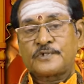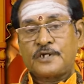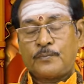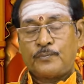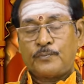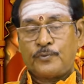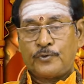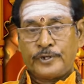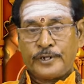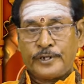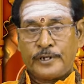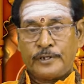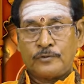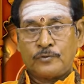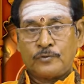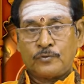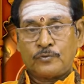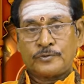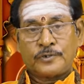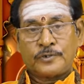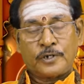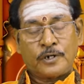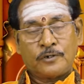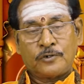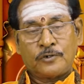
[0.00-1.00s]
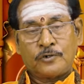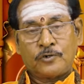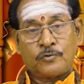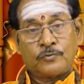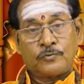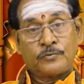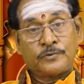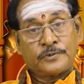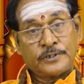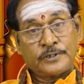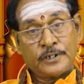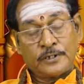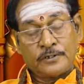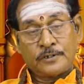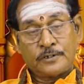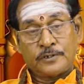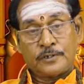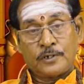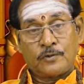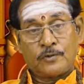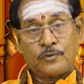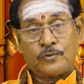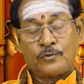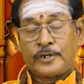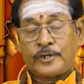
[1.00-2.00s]
அப்போது கேதுக்கும் ராகுக்கும்
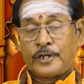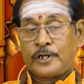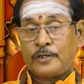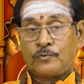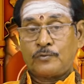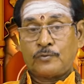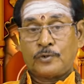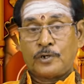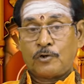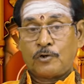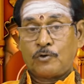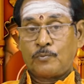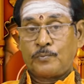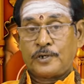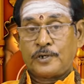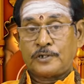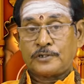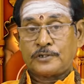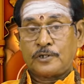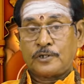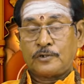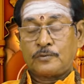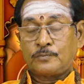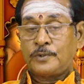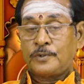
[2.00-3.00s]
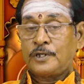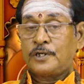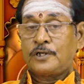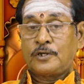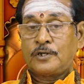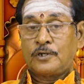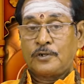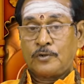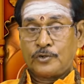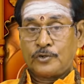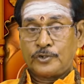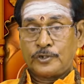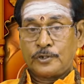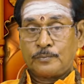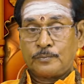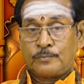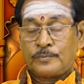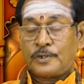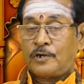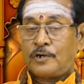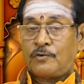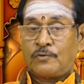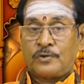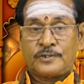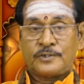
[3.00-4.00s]
சேர்ந்துருந்தாலும் கேதுவும் ராகும் பார்த்தாலும் கொஞ்சம்
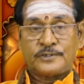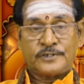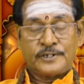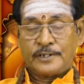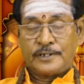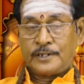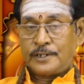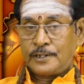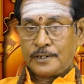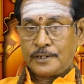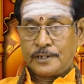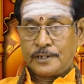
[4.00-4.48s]
அவ்வளோ சரியாக